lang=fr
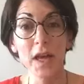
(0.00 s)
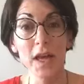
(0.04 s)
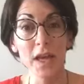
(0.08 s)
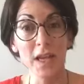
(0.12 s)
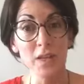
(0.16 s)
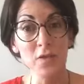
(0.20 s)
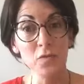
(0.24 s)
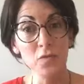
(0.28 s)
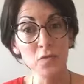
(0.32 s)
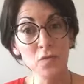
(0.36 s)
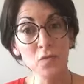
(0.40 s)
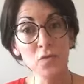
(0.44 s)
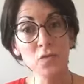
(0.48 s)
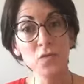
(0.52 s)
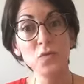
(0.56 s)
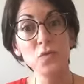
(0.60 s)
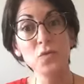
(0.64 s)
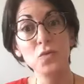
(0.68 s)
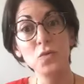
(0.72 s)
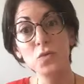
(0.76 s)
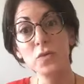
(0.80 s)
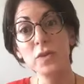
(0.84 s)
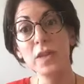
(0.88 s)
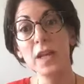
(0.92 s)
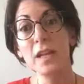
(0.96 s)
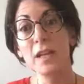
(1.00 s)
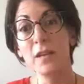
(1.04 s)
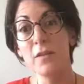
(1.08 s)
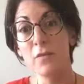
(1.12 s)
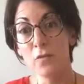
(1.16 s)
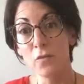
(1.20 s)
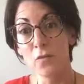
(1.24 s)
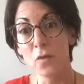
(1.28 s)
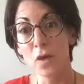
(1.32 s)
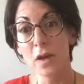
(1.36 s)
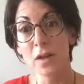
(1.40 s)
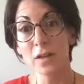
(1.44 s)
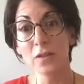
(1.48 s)
et donc du coup d'aller
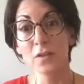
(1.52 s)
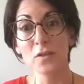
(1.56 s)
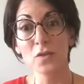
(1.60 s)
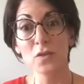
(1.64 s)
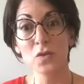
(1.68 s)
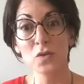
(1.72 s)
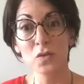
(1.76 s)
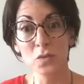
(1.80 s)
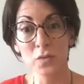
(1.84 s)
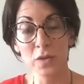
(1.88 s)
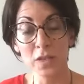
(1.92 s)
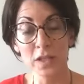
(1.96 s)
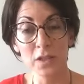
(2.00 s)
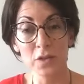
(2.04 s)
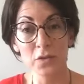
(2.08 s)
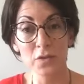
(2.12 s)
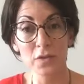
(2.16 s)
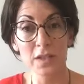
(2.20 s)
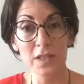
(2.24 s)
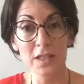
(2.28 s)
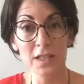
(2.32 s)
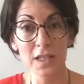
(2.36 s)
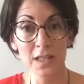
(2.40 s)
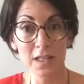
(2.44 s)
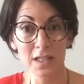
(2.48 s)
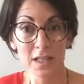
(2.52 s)
voir dans son identité,